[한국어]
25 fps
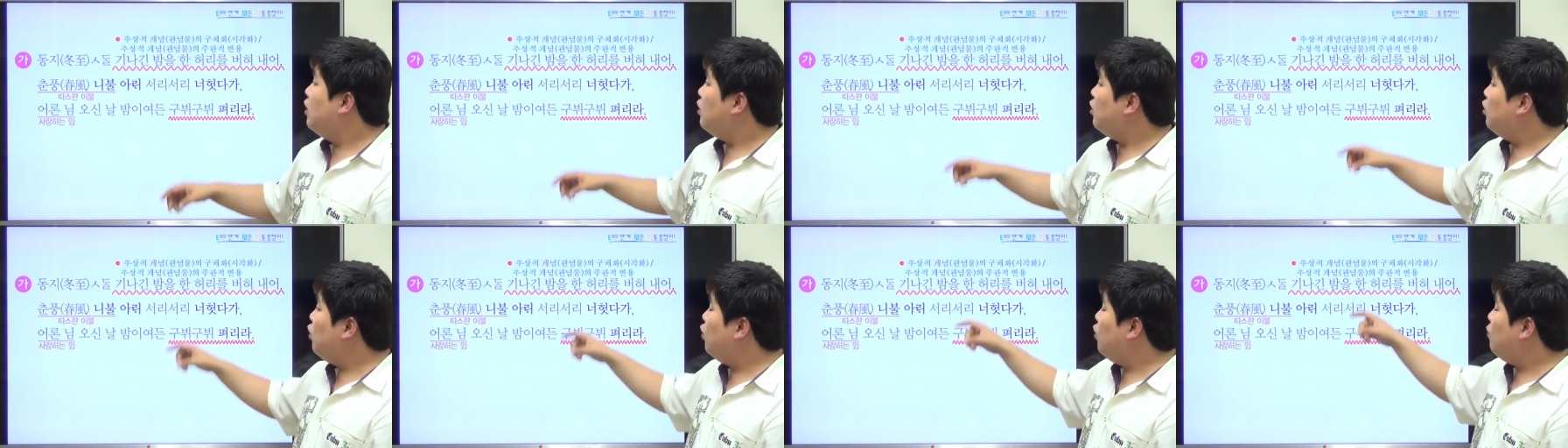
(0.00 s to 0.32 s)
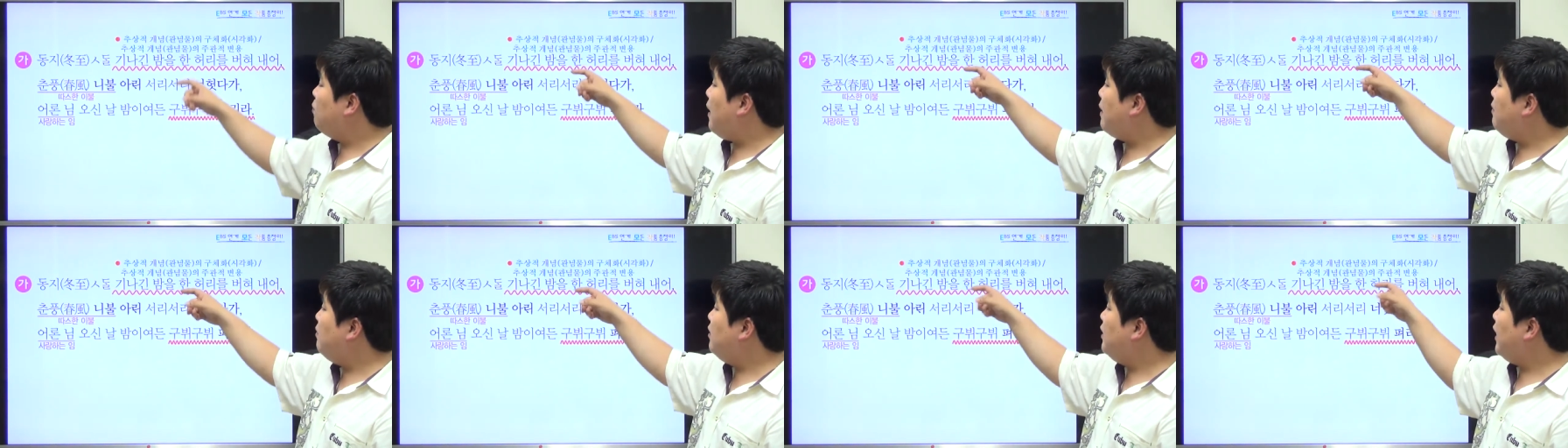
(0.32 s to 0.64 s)
그리고
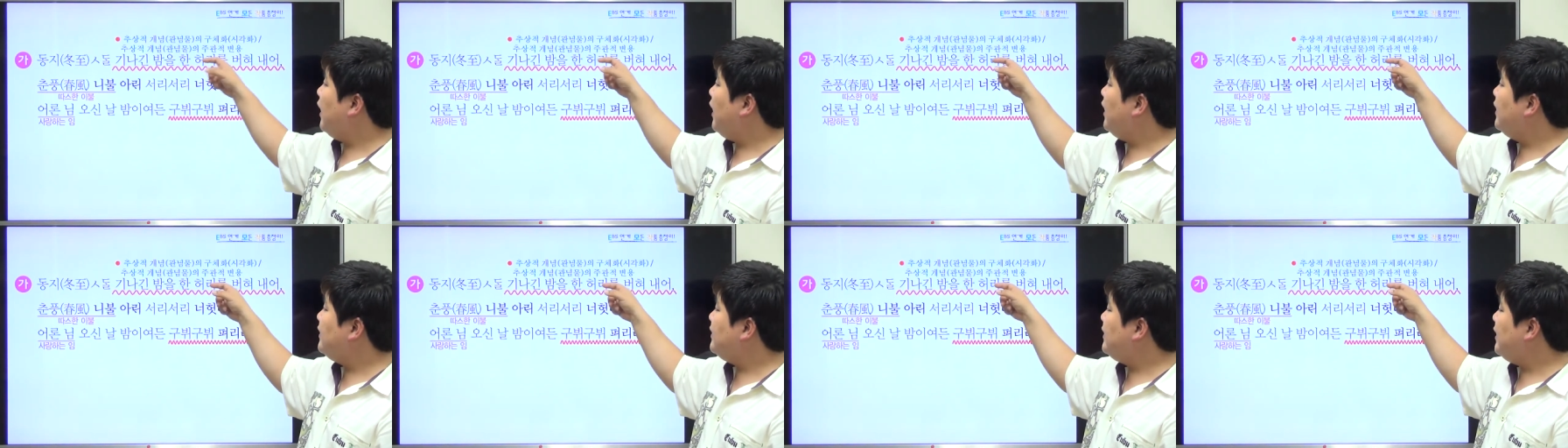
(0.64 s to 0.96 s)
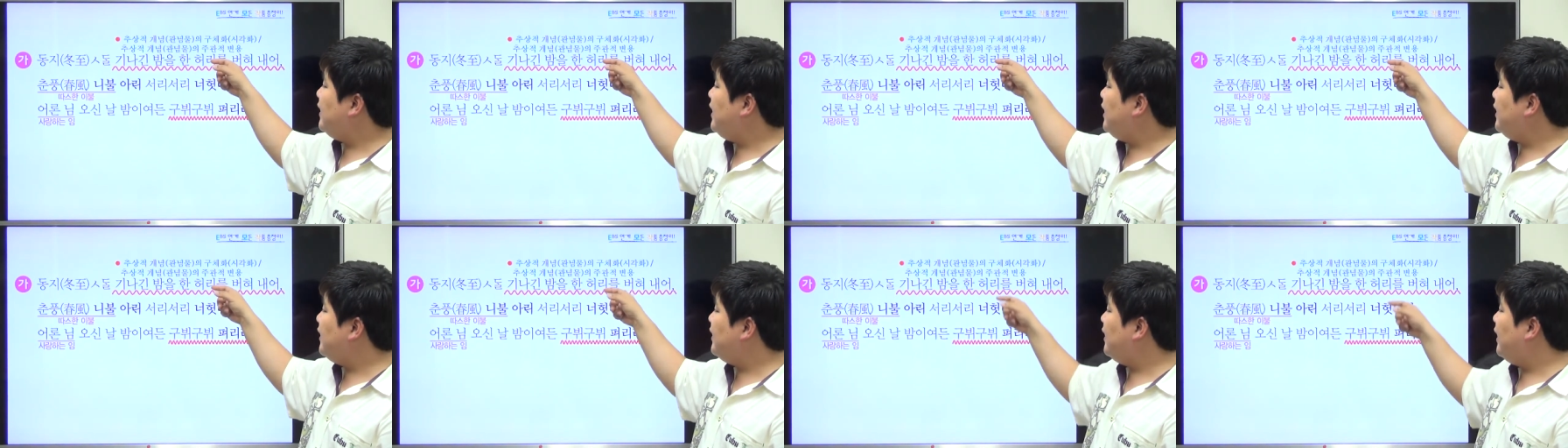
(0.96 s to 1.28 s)
밤을 내가
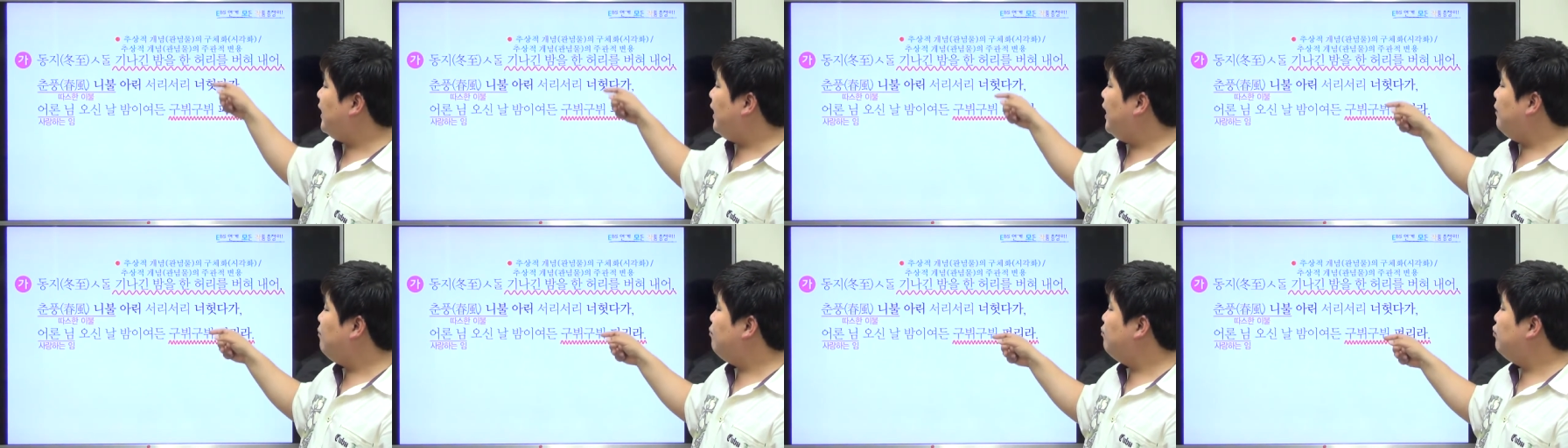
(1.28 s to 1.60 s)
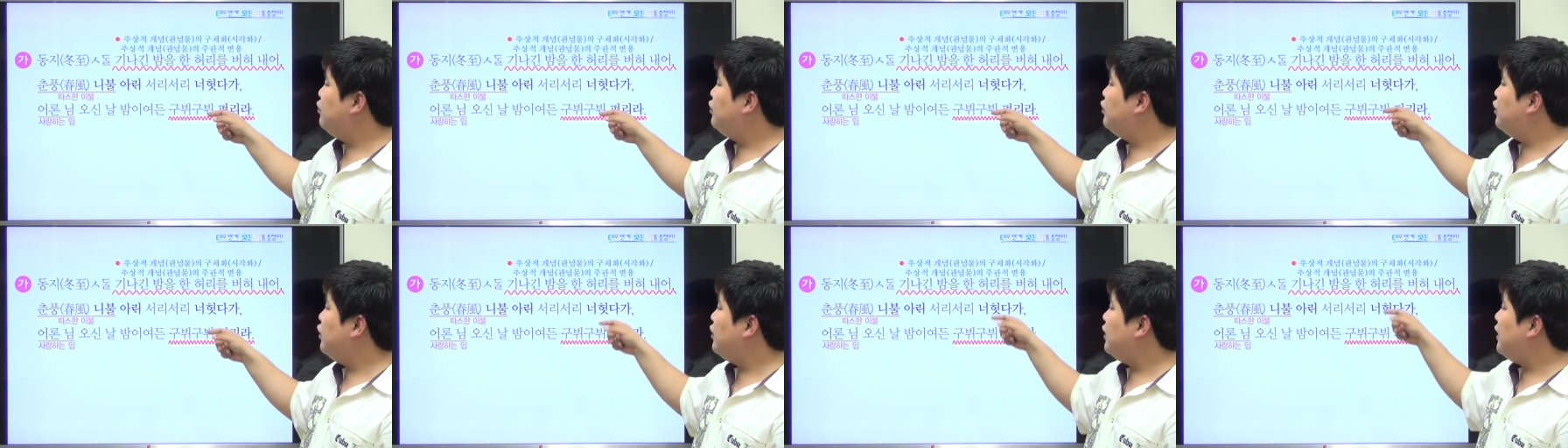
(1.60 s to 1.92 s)
잘랐다가
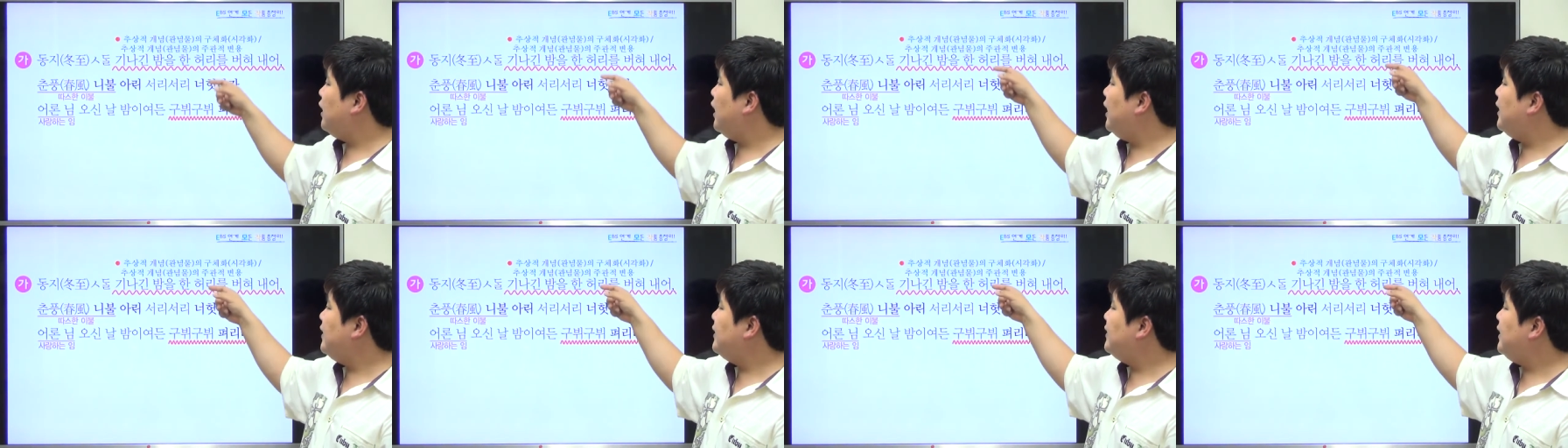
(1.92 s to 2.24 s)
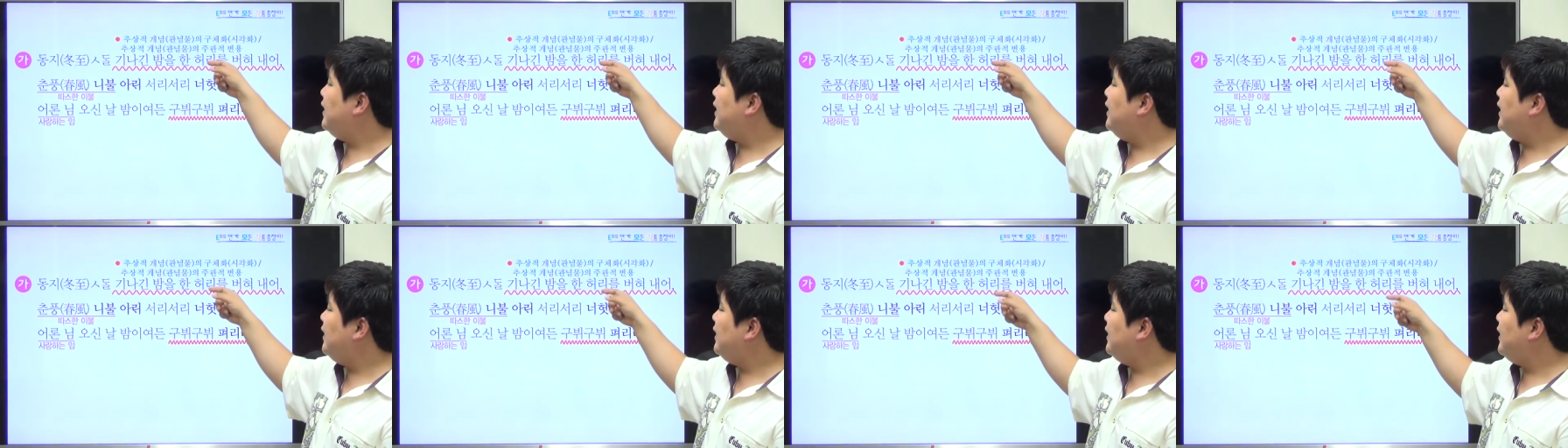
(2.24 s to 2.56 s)
붙였다가
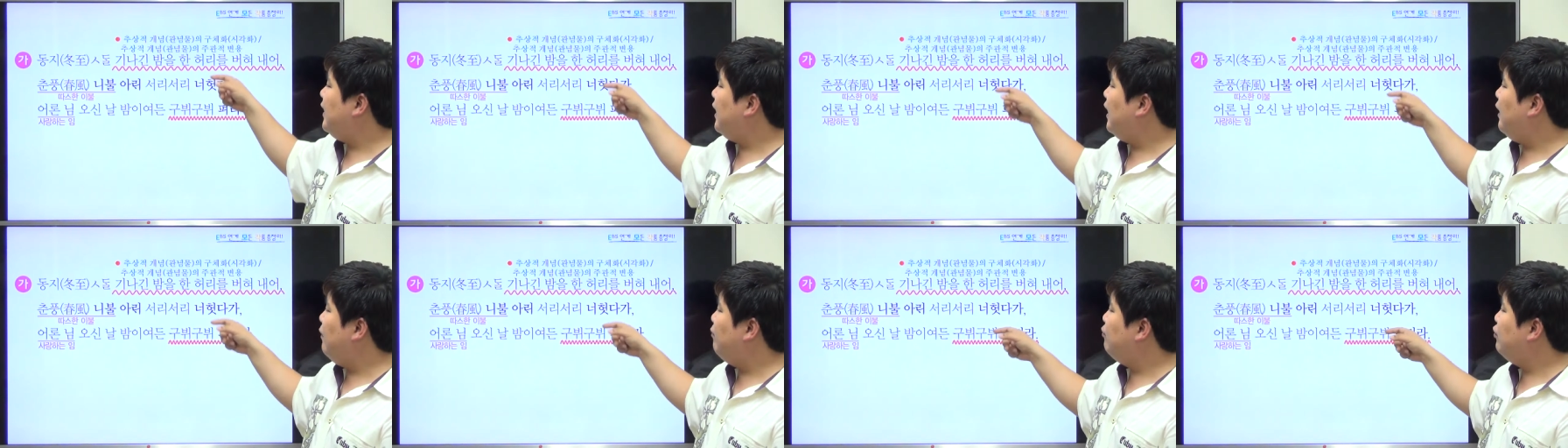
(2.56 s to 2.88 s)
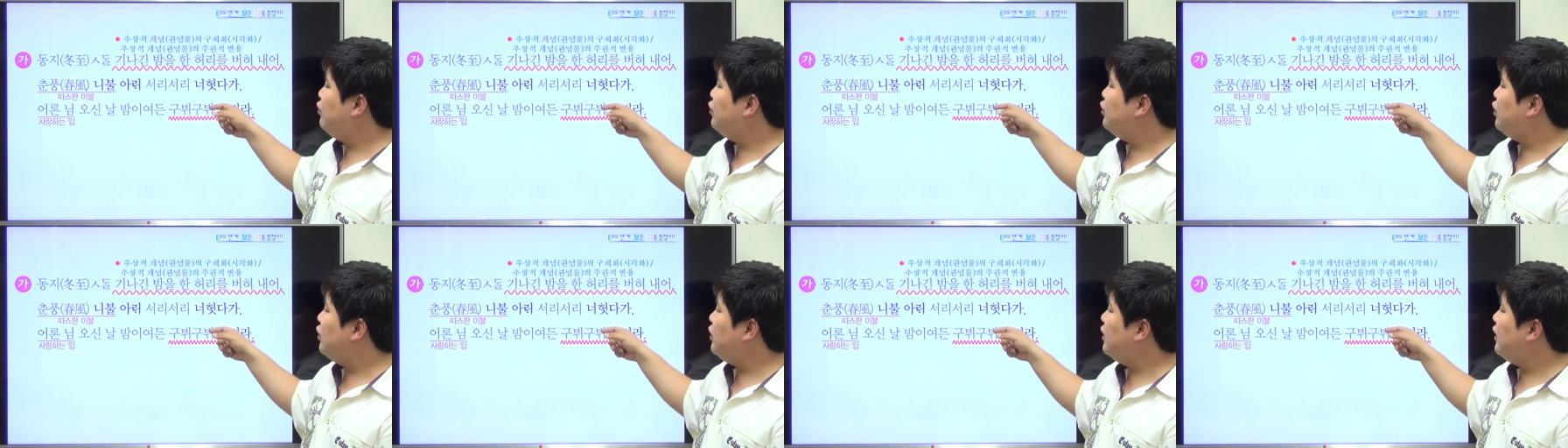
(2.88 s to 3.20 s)
잘랐다가
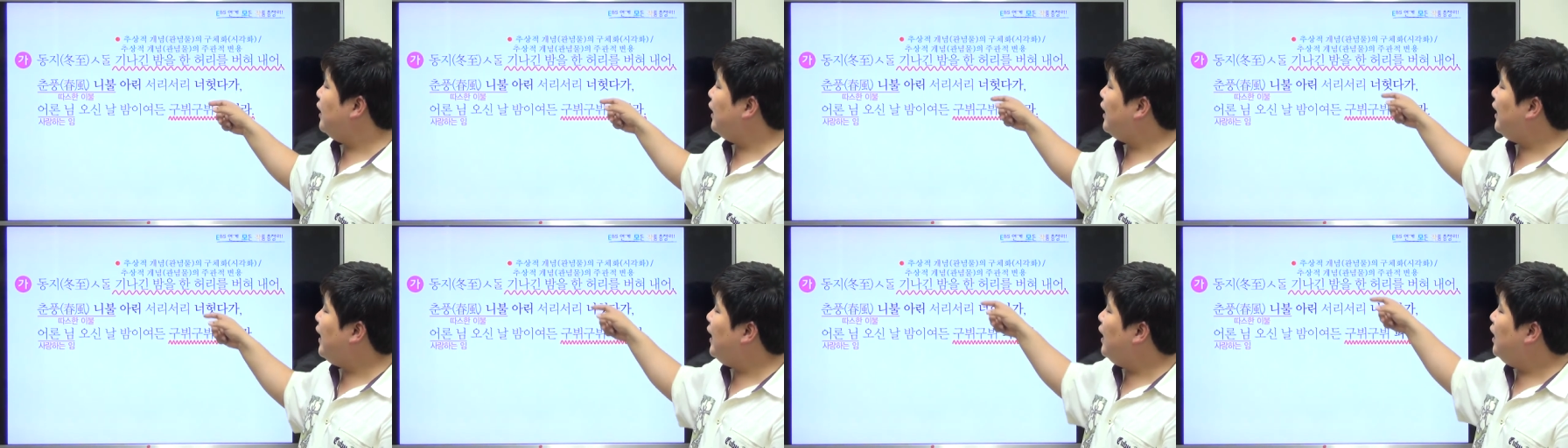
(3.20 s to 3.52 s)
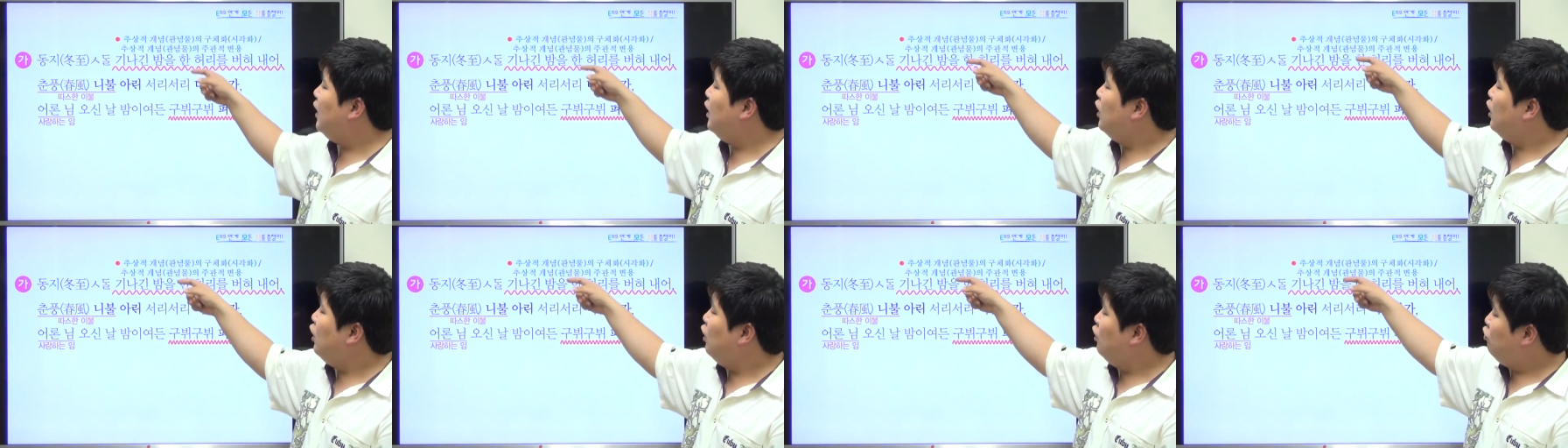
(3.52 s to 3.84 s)

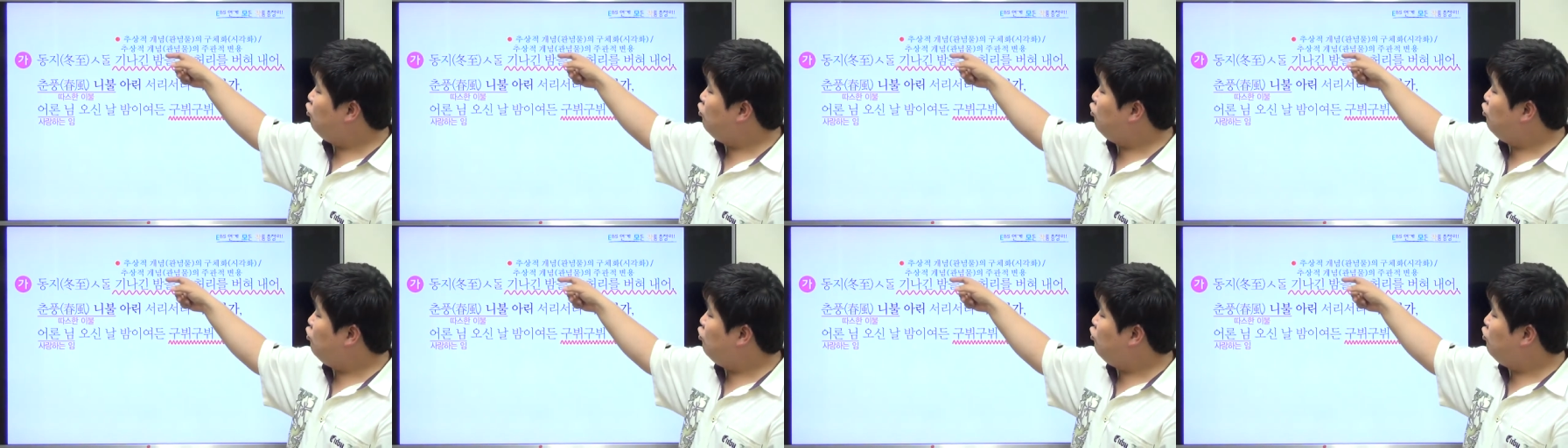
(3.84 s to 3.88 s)
붙였다가